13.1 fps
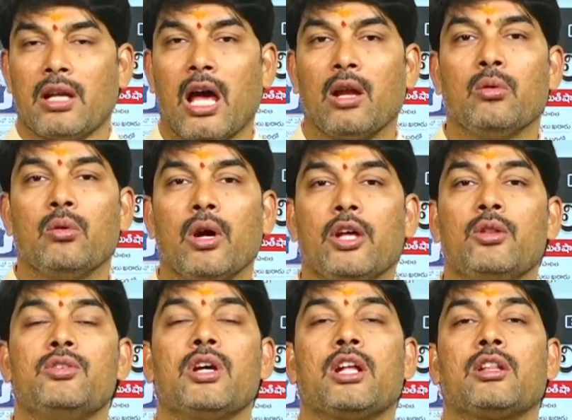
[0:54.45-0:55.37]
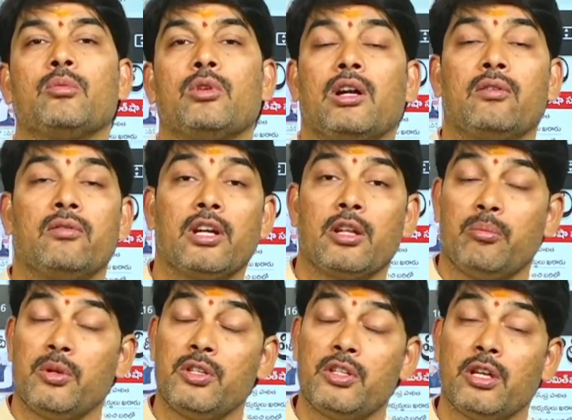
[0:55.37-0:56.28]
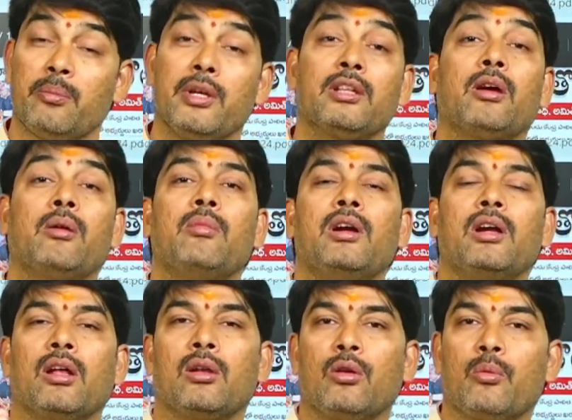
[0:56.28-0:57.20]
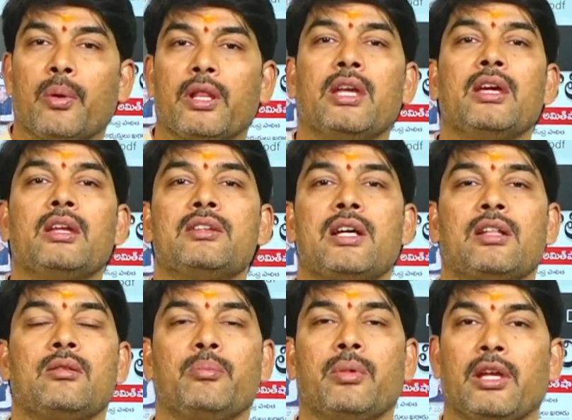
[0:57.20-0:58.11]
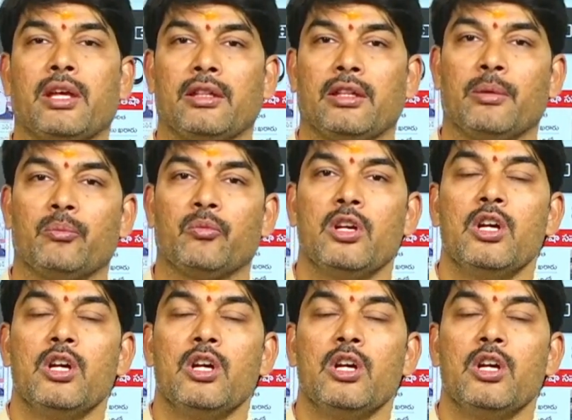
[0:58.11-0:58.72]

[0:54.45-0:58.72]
నాలుగు ఐదు శాతం ఉన్నటువంటి బీజేపీ తమిళనాడులో పదిహేను శాతం పెరిగింది